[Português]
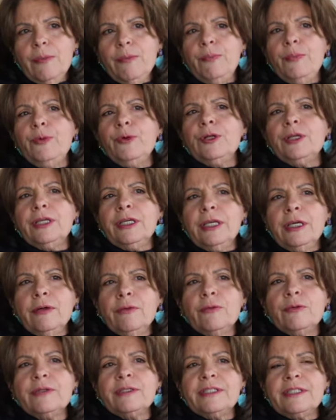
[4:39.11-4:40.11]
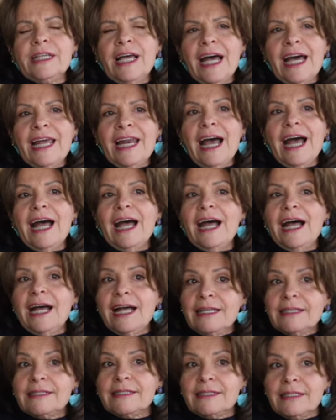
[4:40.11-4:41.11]
Por que usar a
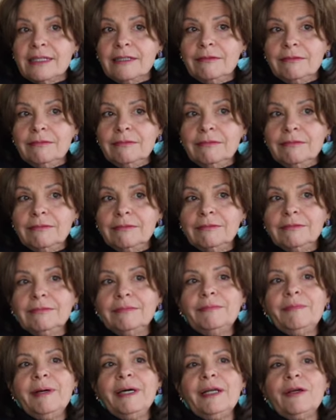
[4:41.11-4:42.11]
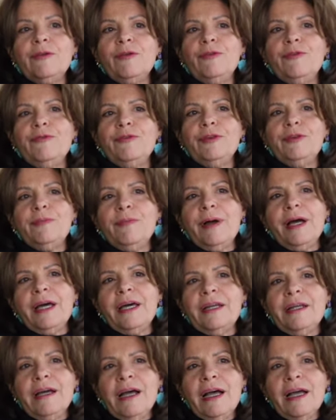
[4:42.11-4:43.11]
razão para confirmar